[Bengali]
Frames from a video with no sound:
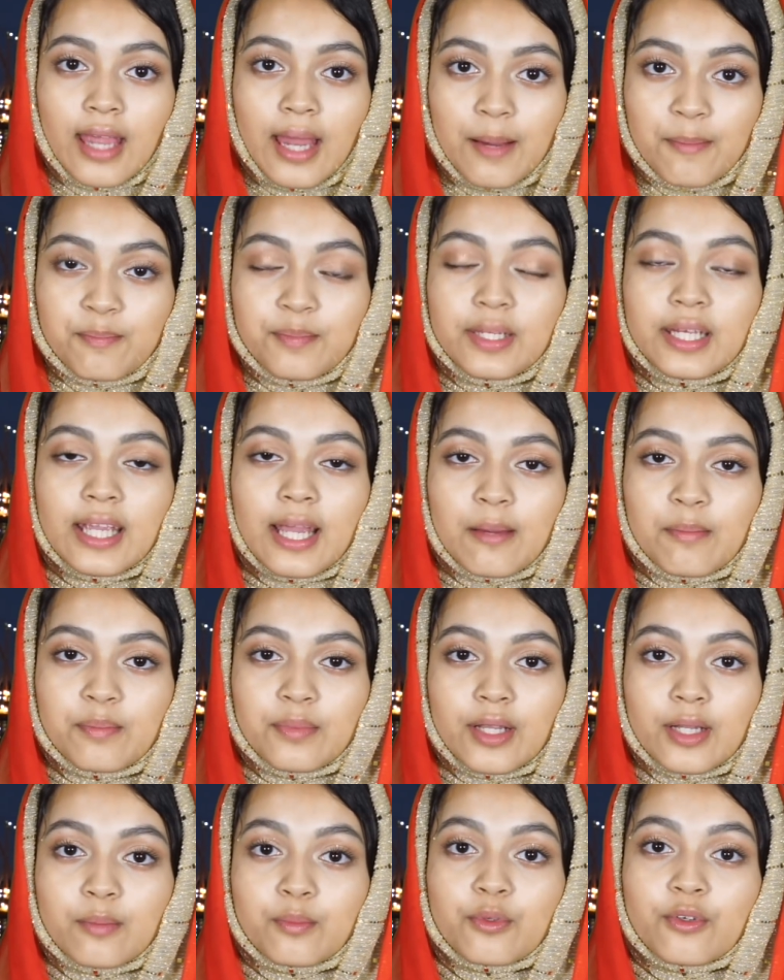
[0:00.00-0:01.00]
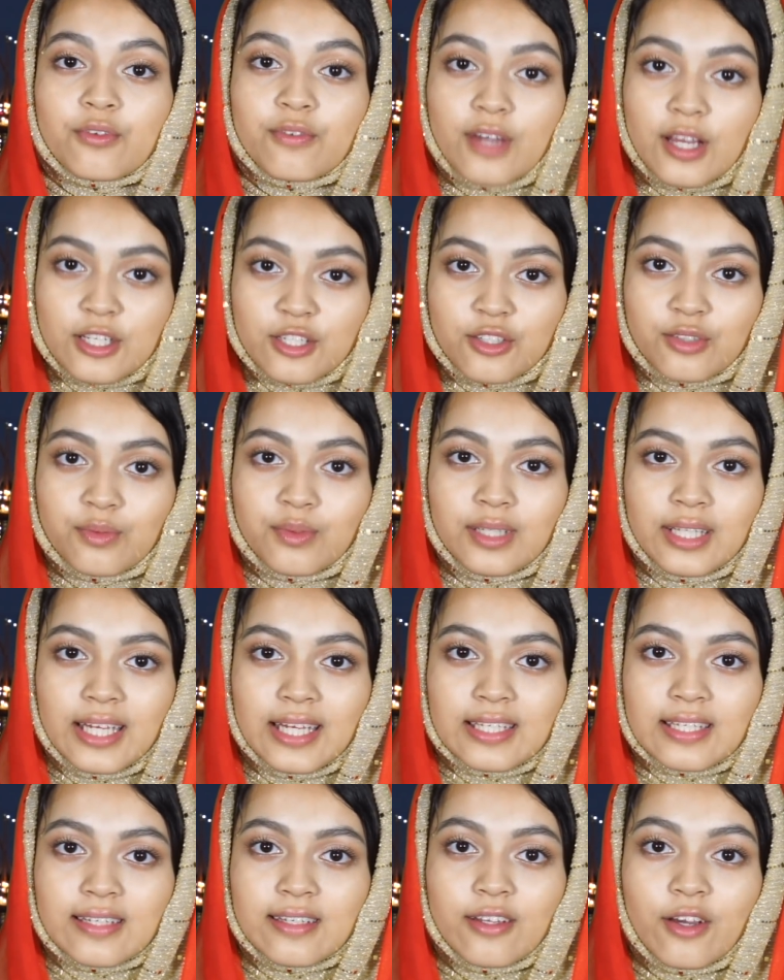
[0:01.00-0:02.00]
আপনি আপনার প্রফেশন
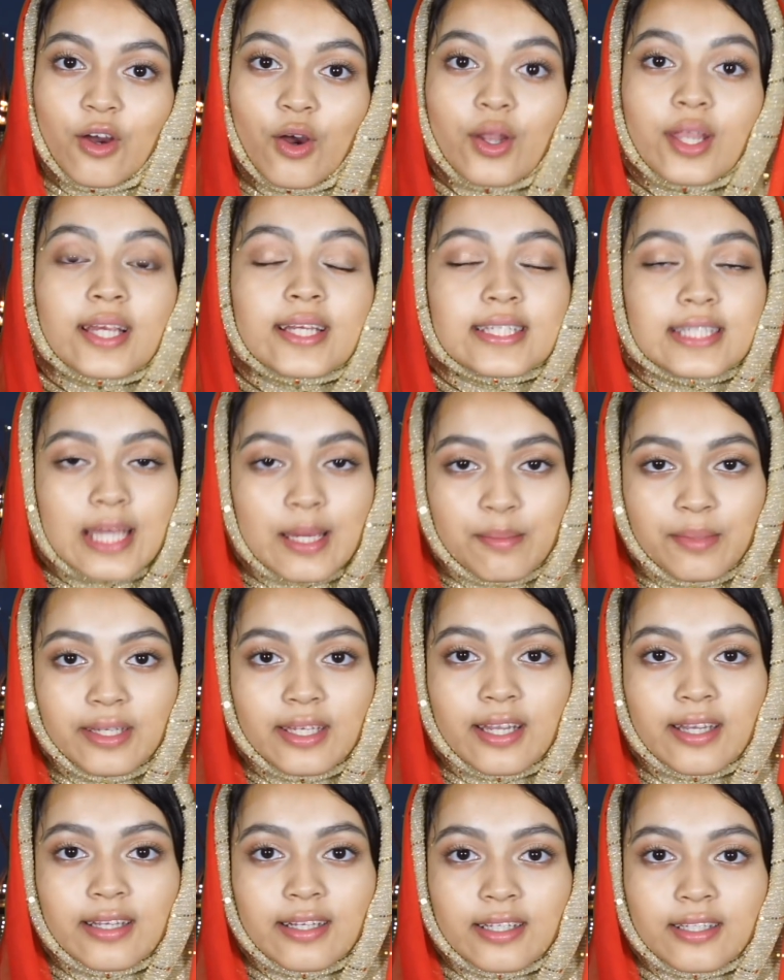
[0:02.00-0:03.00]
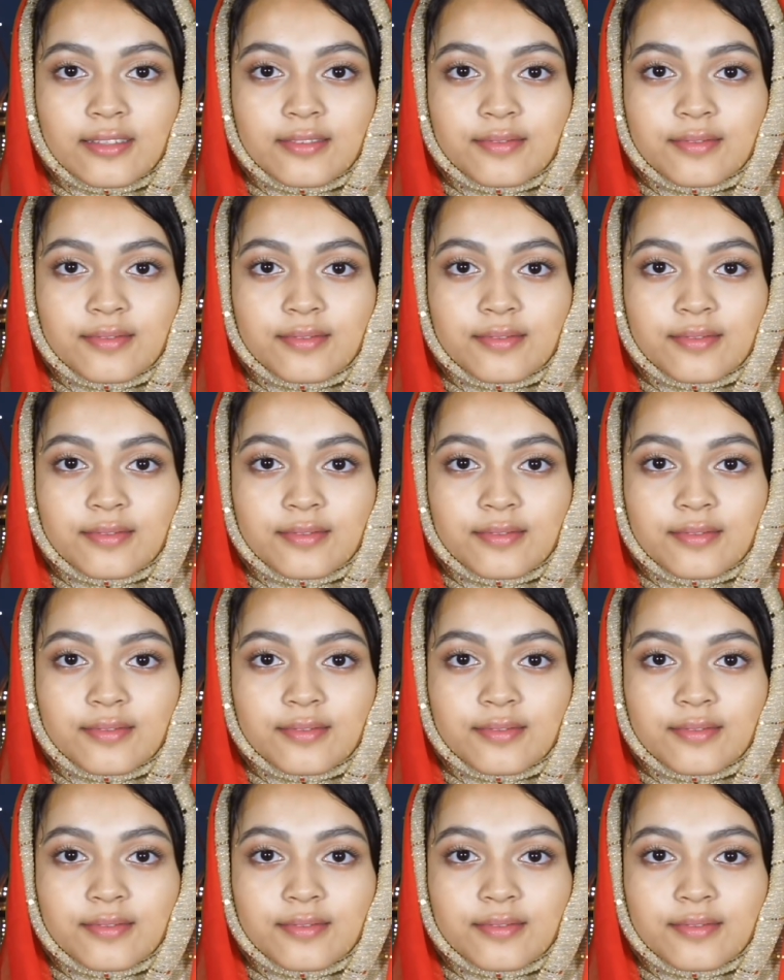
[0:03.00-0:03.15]
রিলেটেড অনেক সেমিনারে